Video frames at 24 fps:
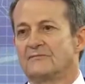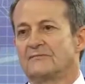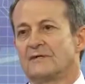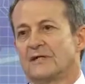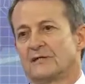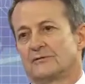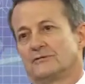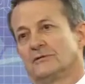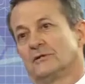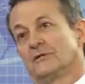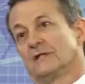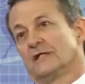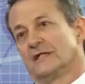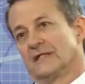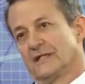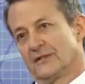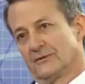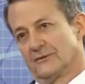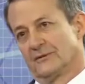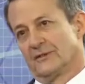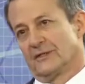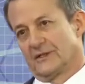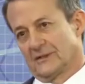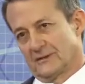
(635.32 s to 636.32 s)
risk
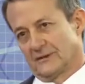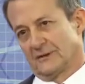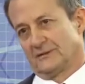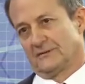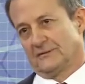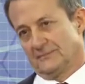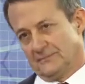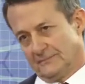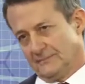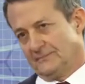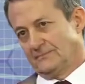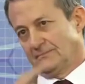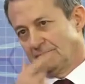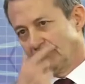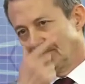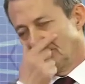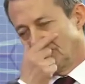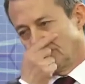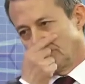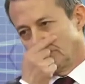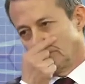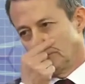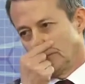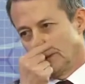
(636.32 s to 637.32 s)
faktörlerine göre hastanın
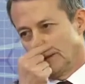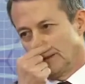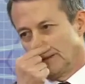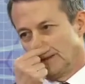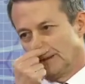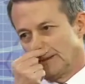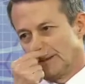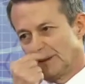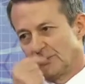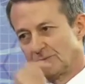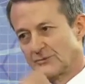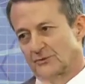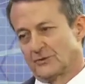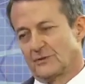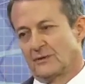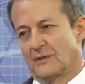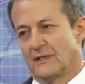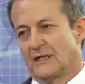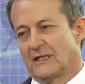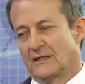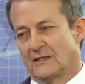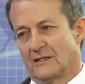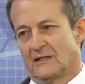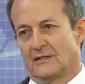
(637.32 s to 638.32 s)
e,
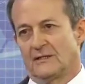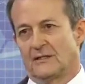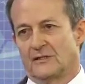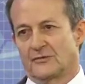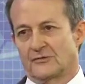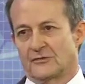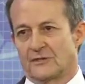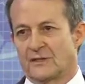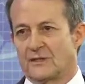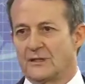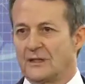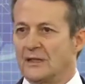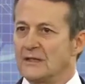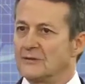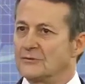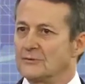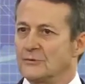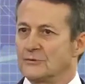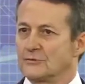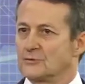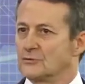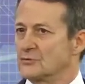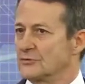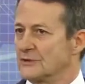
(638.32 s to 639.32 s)
çok erken yaşta
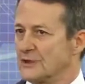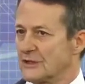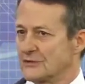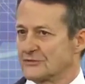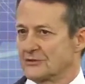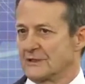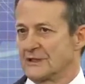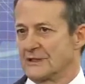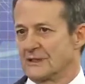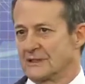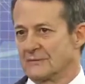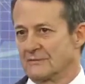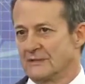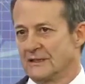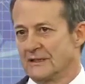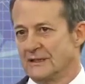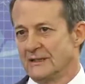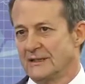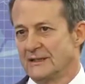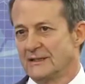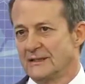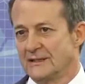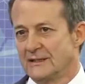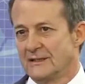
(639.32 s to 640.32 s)
yani 30'lu yaşlarda
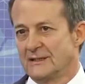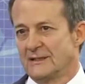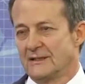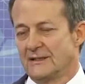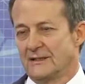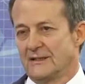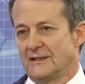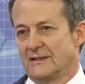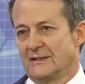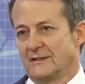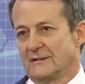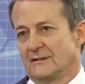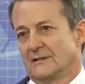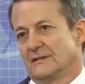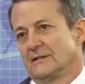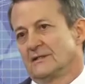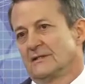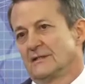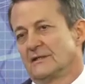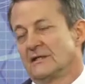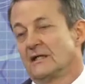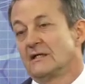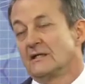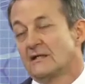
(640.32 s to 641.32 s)
bile
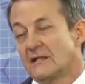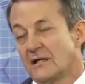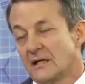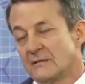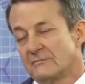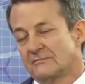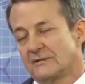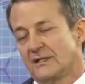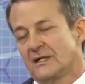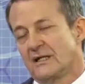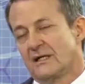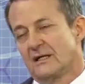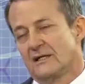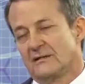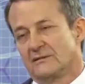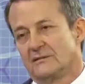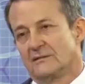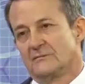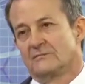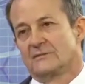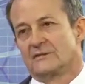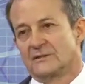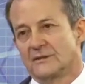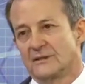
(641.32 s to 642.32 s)
e, Gitmesi e, kalp
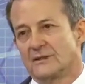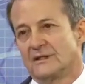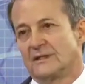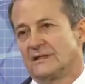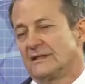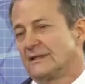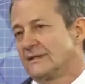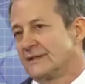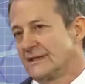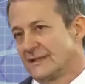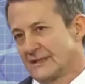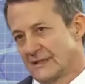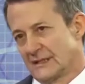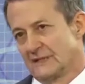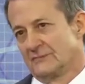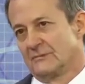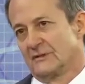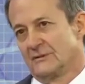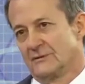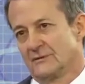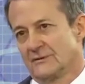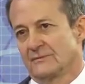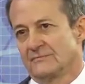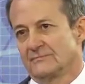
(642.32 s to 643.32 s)
değerlendirilmesi
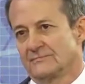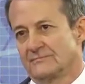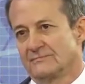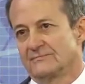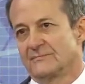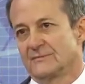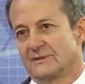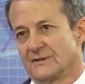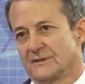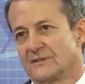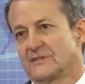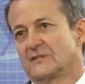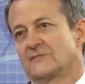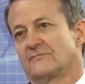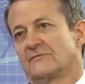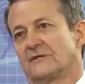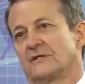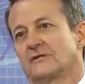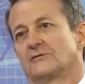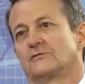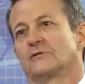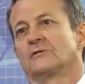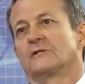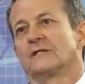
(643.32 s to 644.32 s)
gerekebiliyor. Peki bir risk
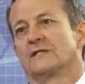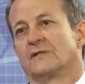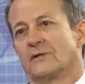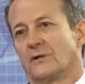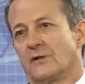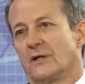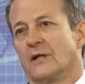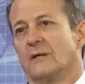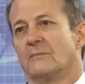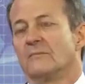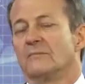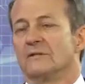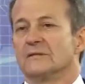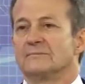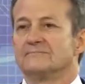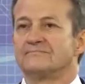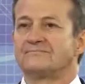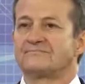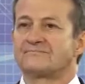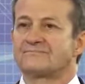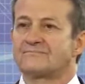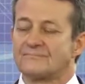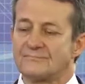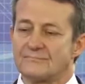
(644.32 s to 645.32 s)
şeker hastasıysa önemli.
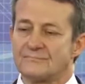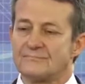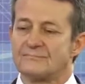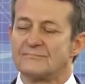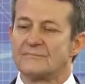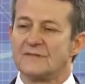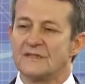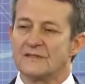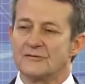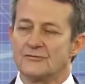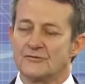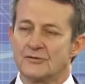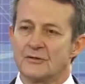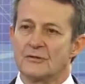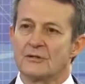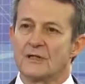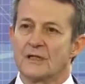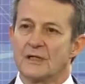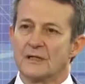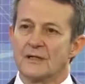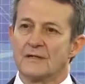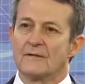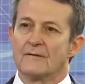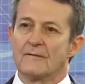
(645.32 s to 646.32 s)
mesela e, daha
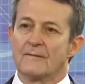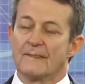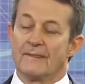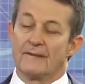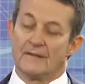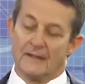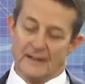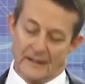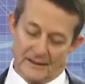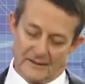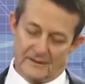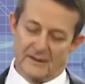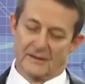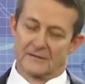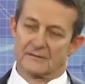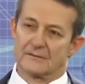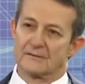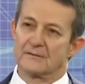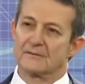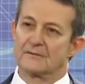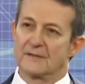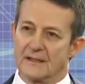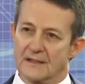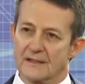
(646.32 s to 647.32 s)
çok mı erken?
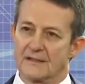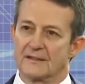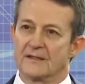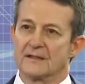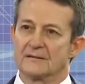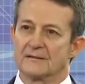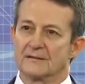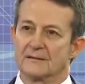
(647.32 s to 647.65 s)
Erken. Şeker